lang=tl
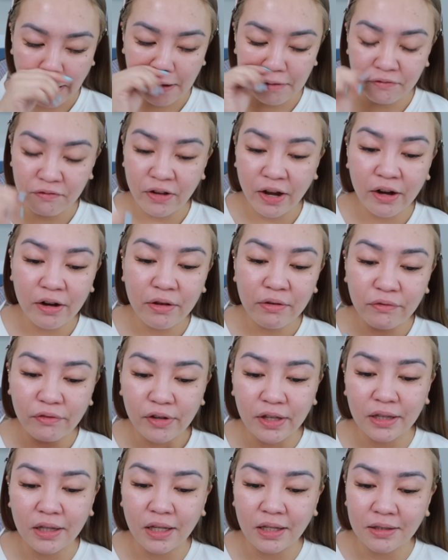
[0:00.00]
And very
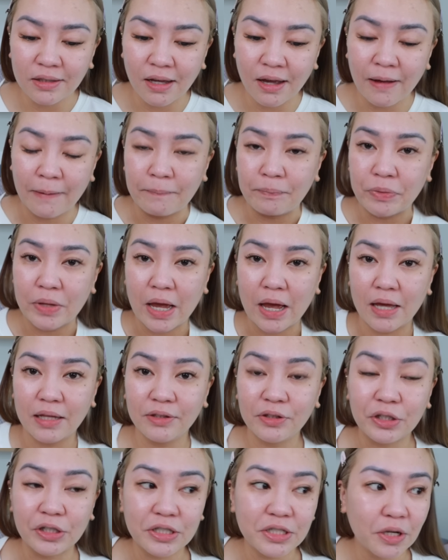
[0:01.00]
fitting na
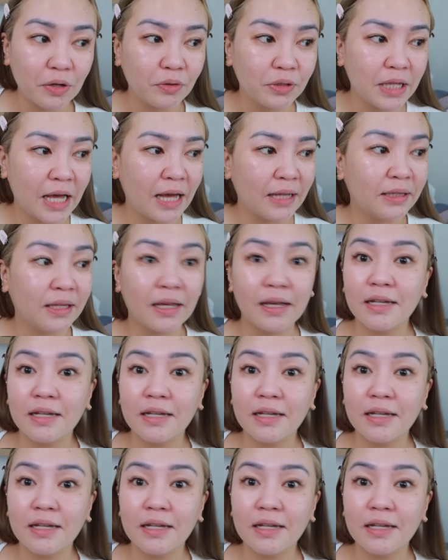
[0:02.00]
nurse ako dati.